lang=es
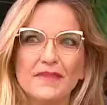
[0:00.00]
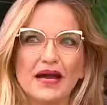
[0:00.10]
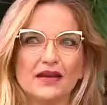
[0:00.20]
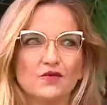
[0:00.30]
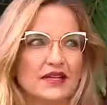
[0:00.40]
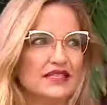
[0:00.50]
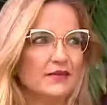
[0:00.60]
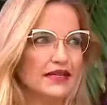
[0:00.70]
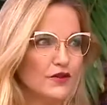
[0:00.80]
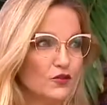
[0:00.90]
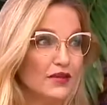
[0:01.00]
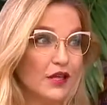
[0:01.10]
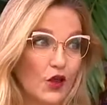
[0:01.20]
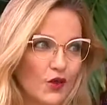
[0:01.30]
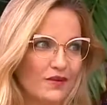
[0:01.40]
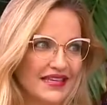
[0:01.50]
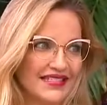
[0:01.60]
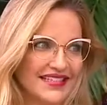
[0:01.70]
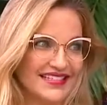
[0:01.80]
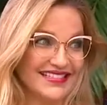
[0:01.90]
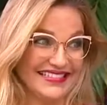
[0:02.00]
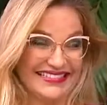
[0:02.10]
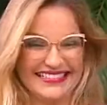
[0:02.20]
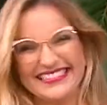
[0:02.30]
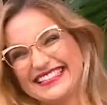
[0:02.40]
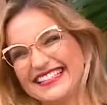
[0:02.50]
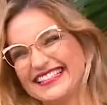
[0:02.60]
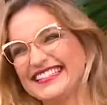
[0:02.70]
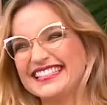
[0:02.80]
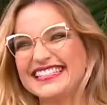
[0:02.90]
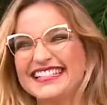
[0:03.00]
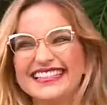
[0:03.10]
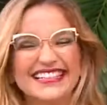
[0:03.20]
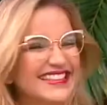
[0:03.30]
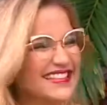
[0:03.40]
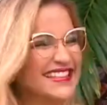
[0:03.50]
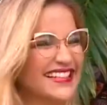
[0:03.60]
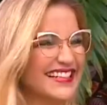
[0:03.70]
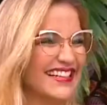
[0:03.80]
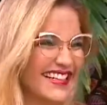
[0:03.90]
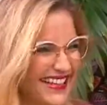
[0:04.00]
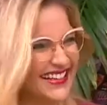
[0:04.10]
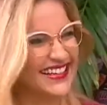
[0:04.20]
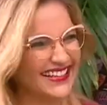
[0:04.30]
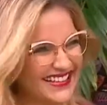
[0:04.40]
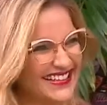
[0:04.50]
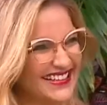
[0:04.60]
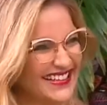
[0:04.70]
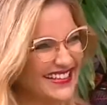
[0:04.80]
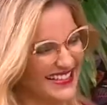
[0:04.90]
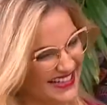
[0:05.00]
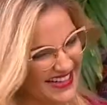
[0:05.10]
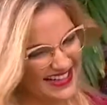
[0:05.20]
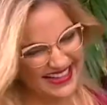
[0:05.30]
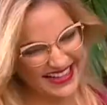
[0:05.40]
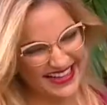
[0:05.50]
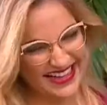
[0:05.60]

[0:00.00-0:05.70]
En una semana cumple dos meses. Ay, qué belleza. Está bueno, está chiquitito y está hermoso, igual que la mamá.